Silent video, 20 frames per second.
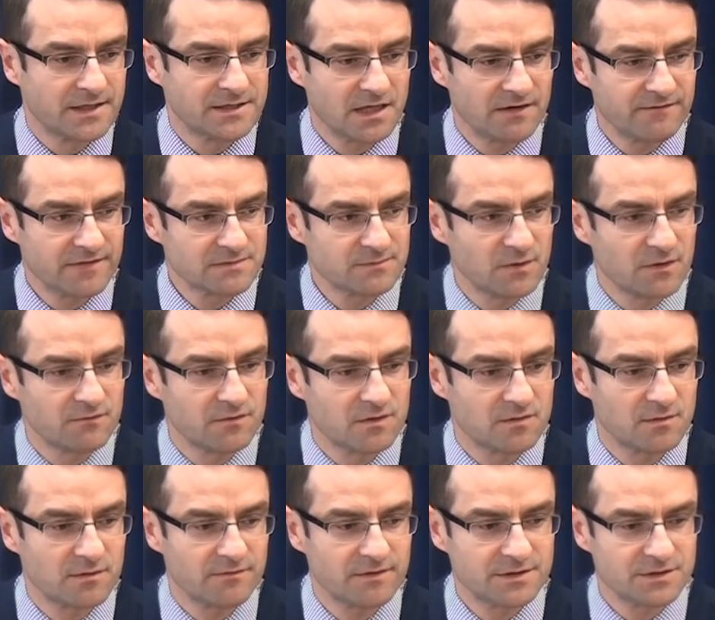Chciałem Was
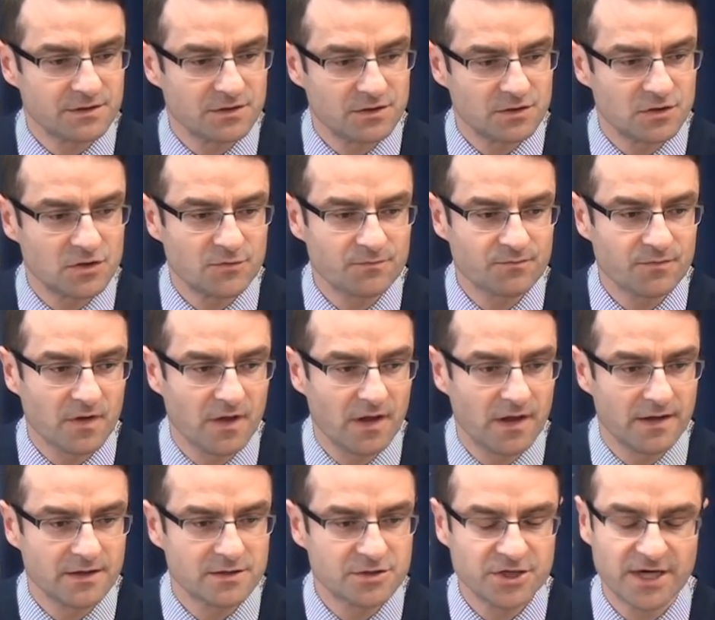poinformować o
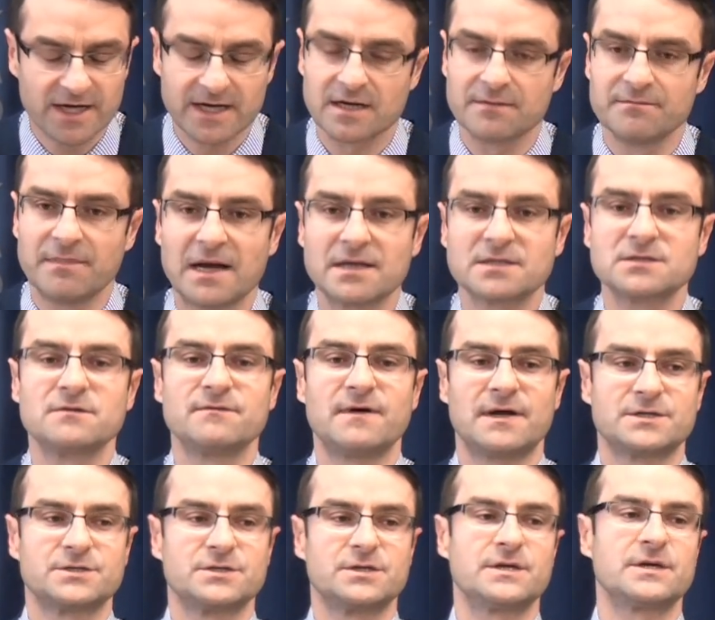trzech bardzo
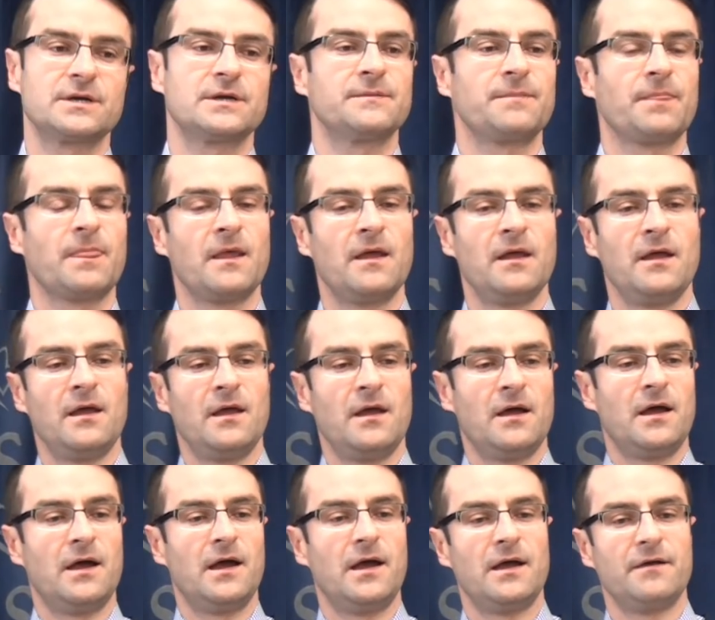ważnych
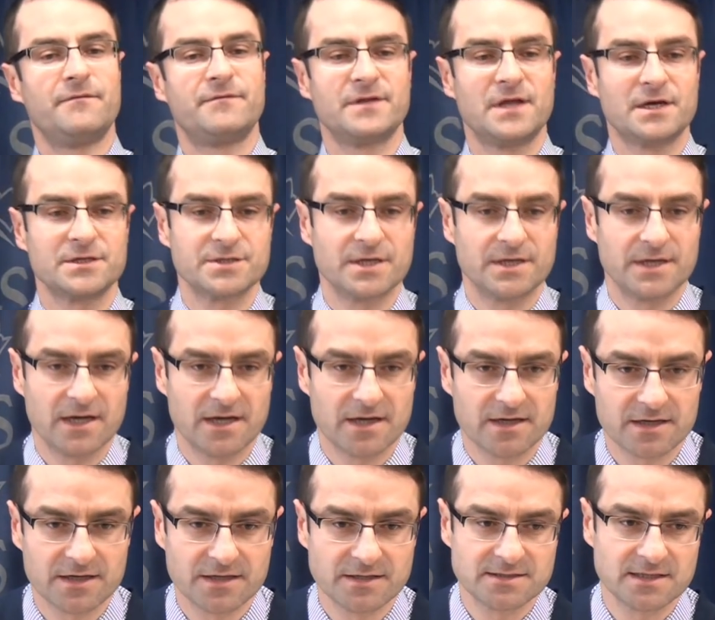E,
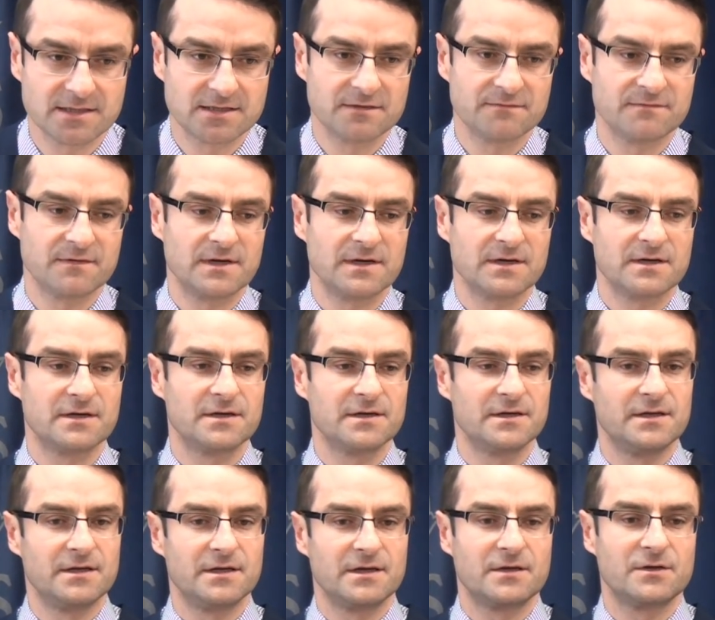wydarzeniach, inicjatywach,
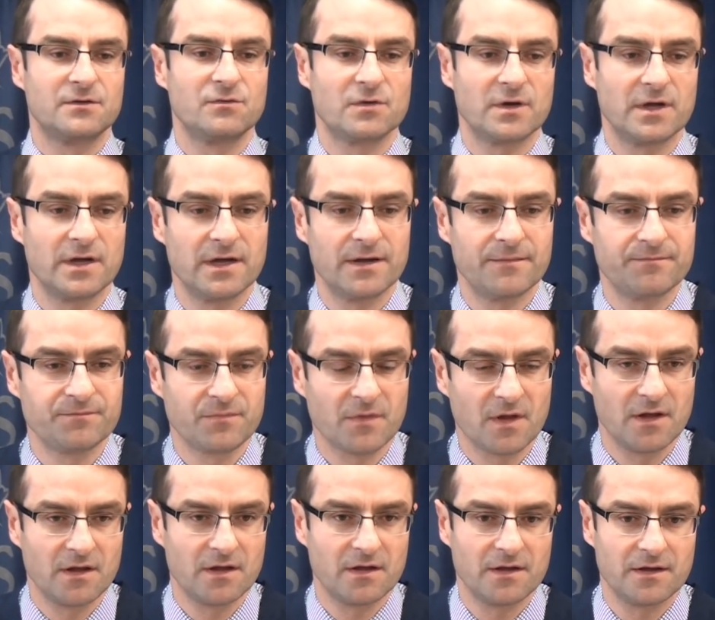e, które e,
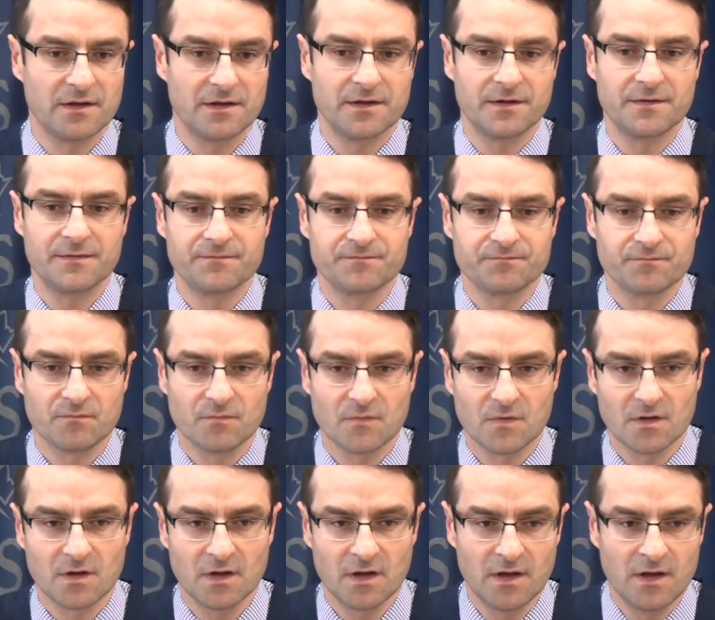
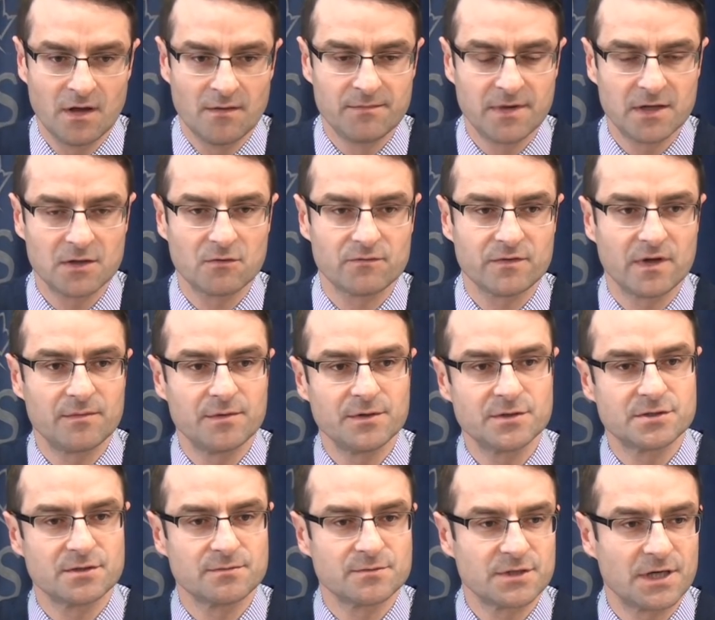mm, będą w
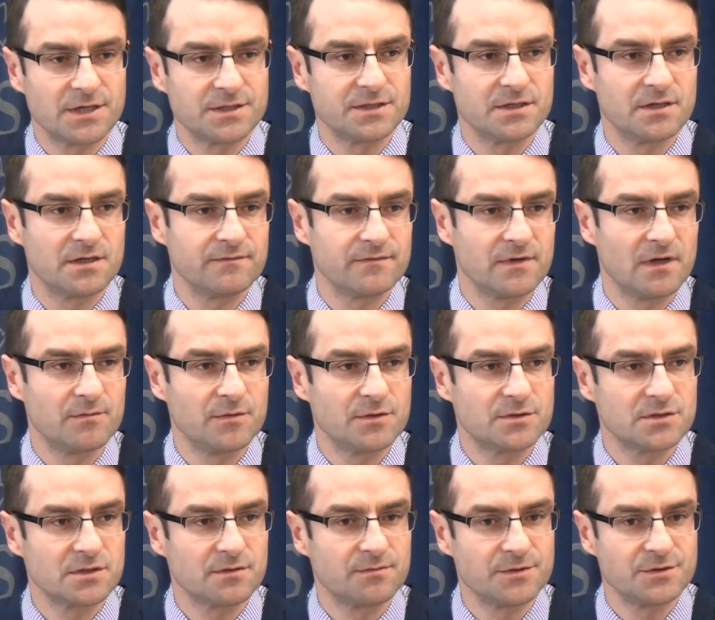najbliższym czasie, w
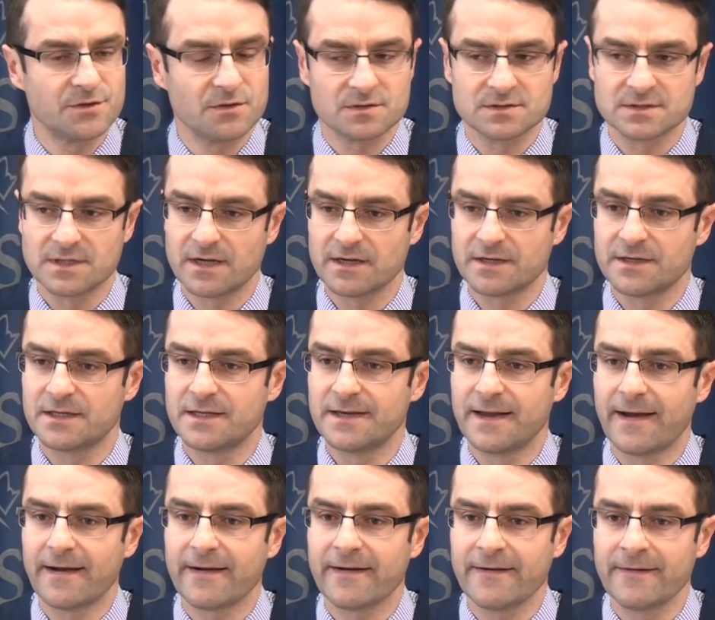najbliższych miesiącach i
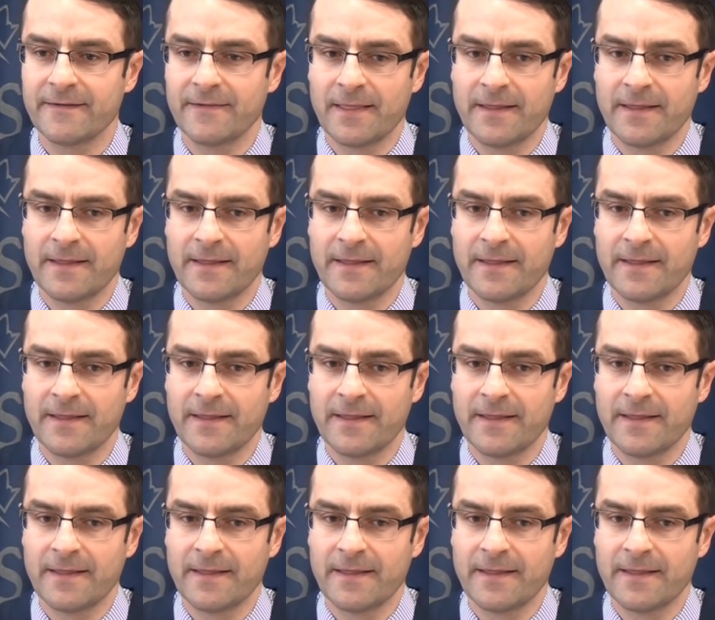dniach